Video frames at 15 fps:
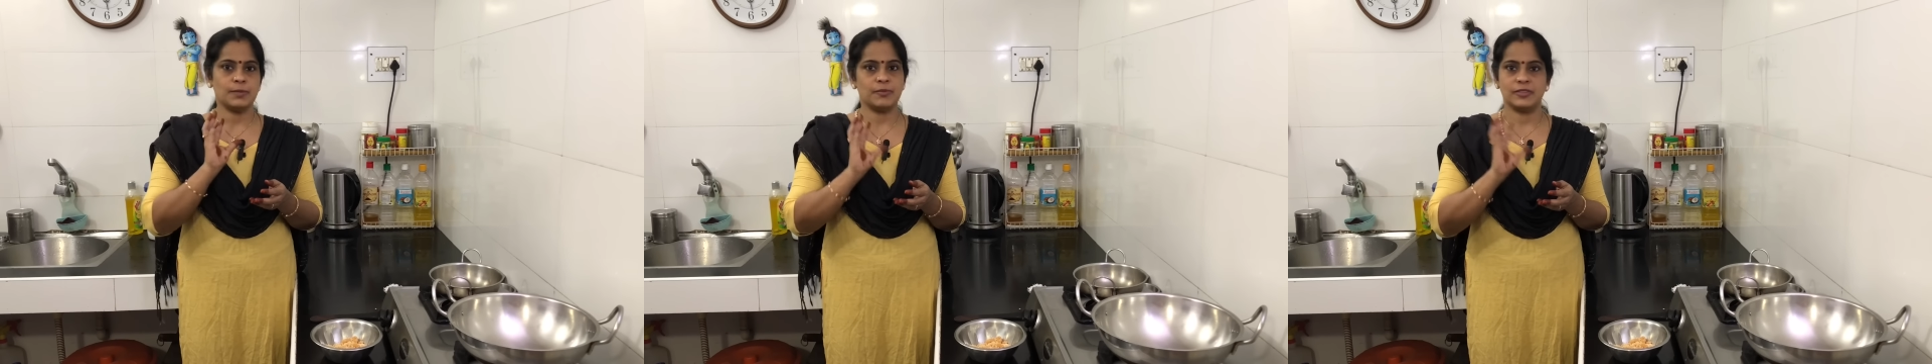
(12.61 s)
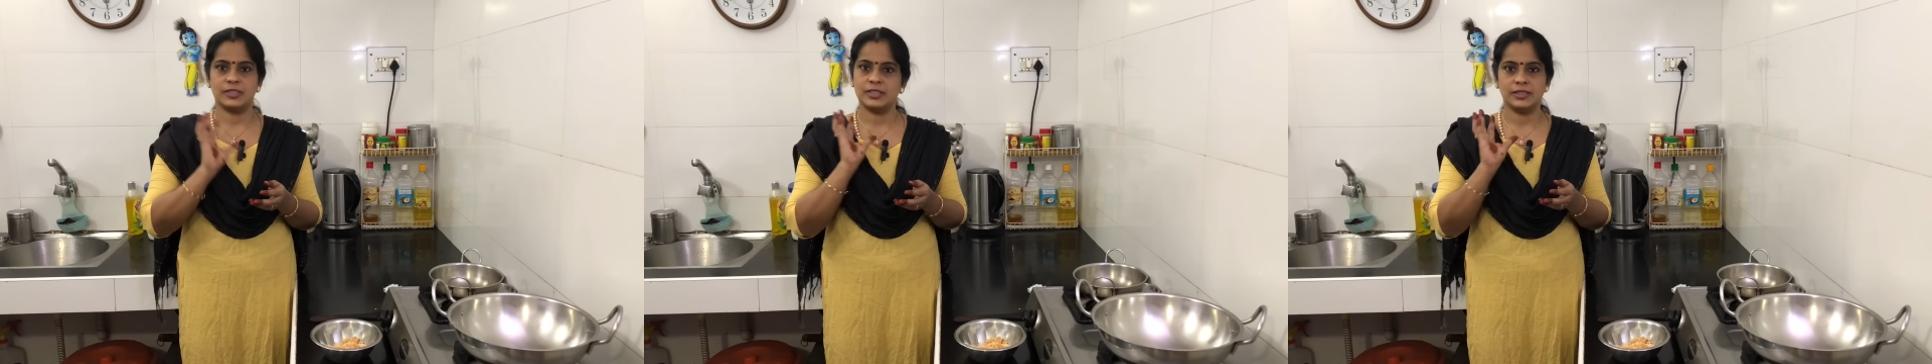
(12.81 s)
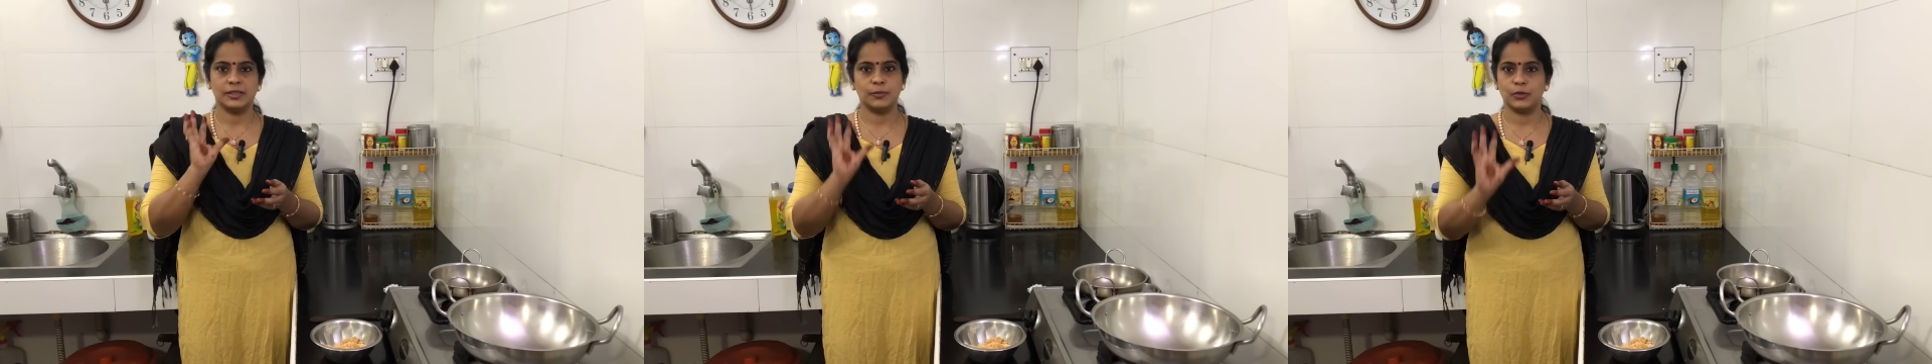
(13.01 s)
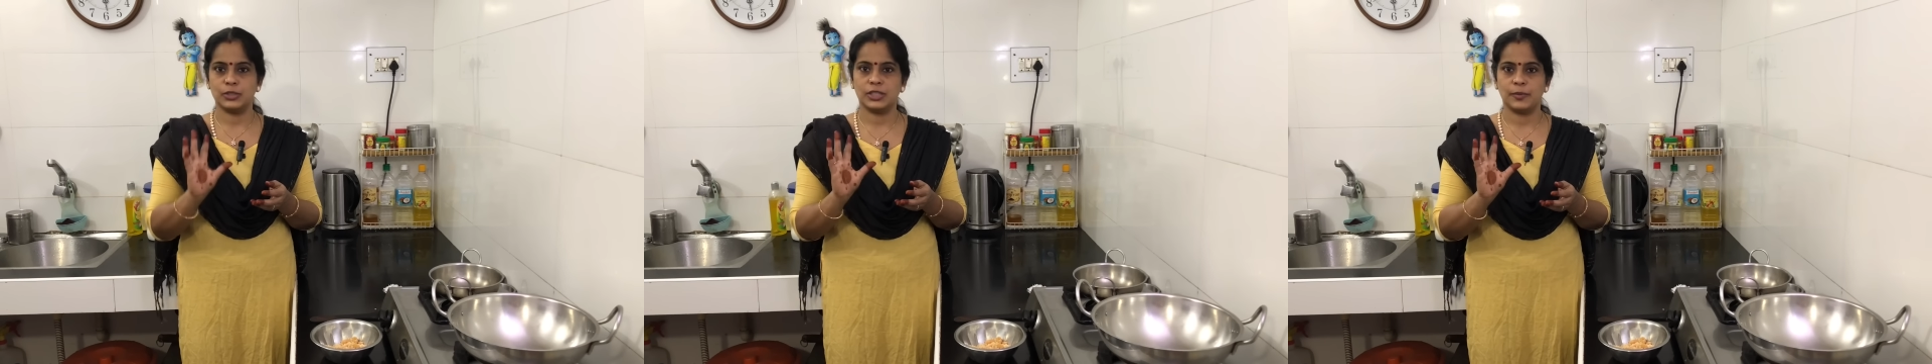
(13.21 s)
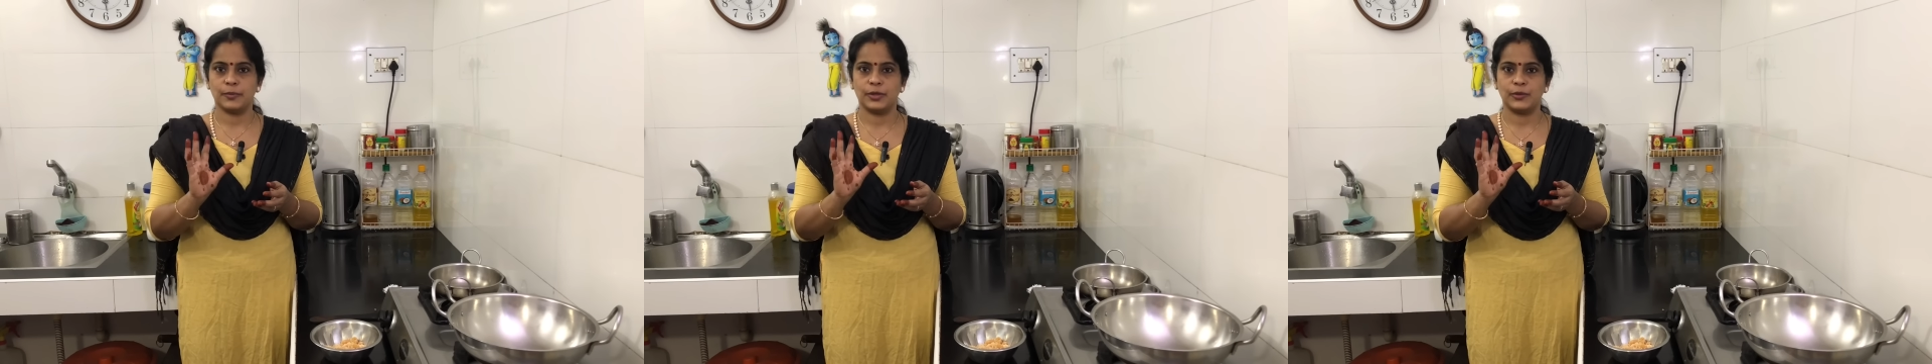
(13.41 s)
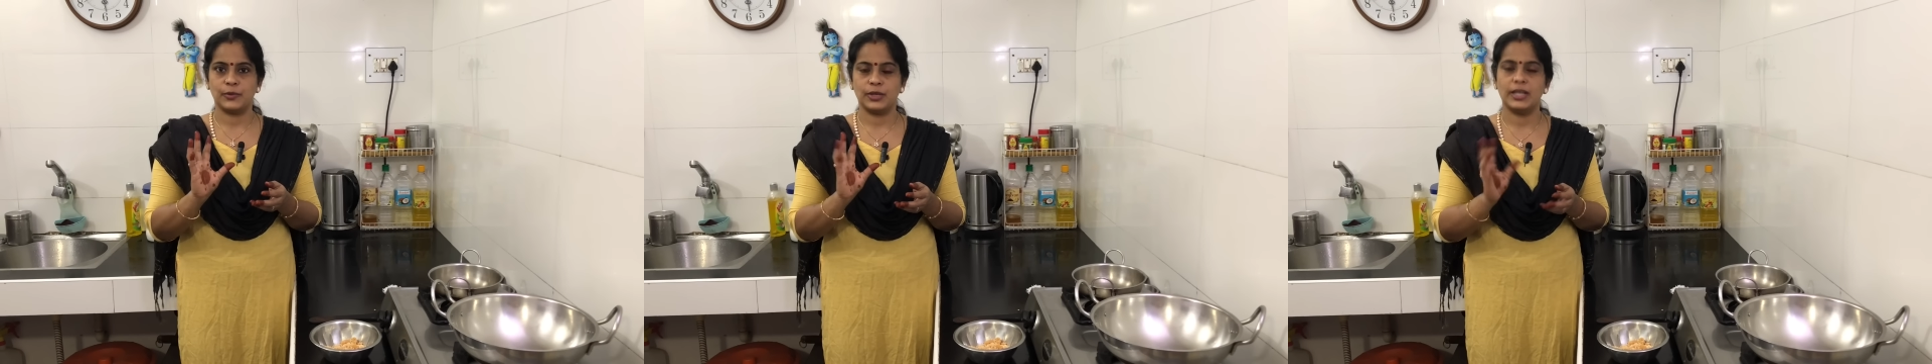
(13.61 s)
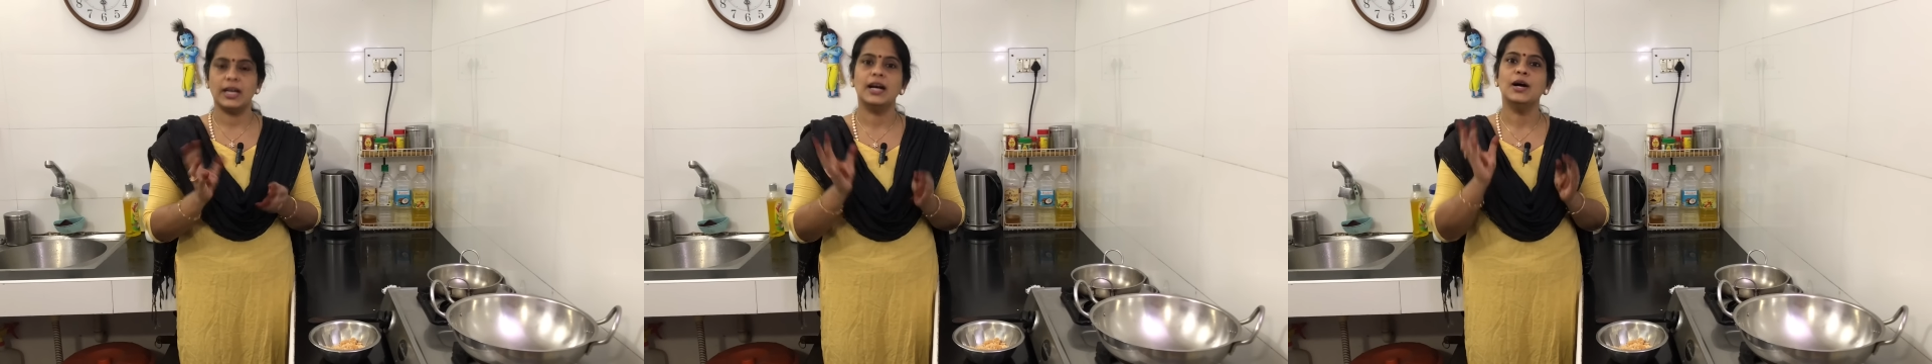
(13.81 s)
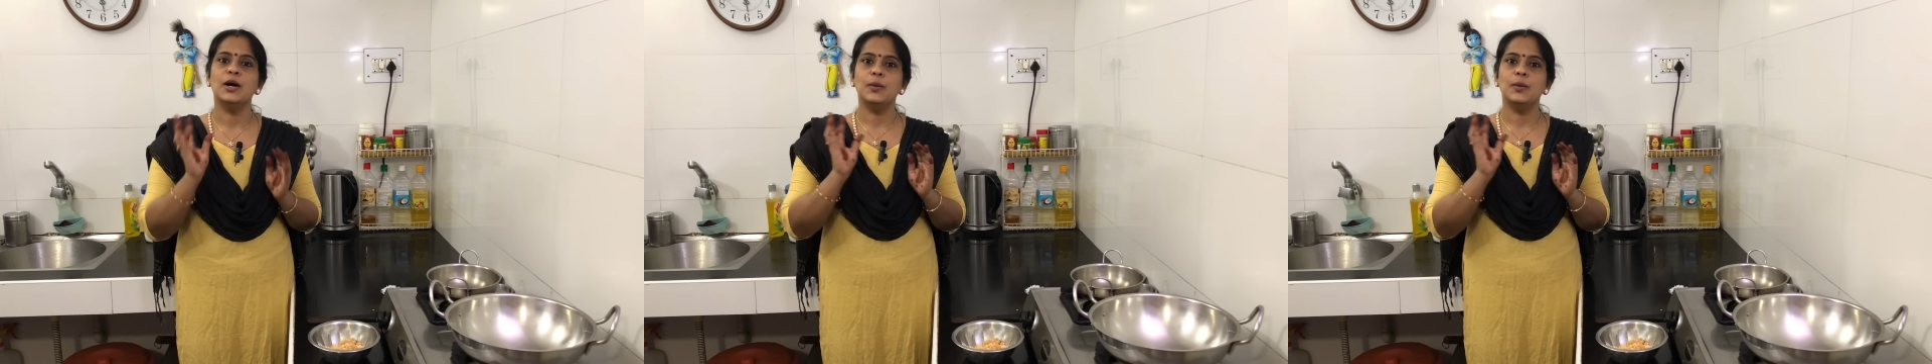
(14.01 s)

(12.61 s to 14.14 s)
நம்ம வந்து மோதகம் பண்ணுவோம் இல்லையா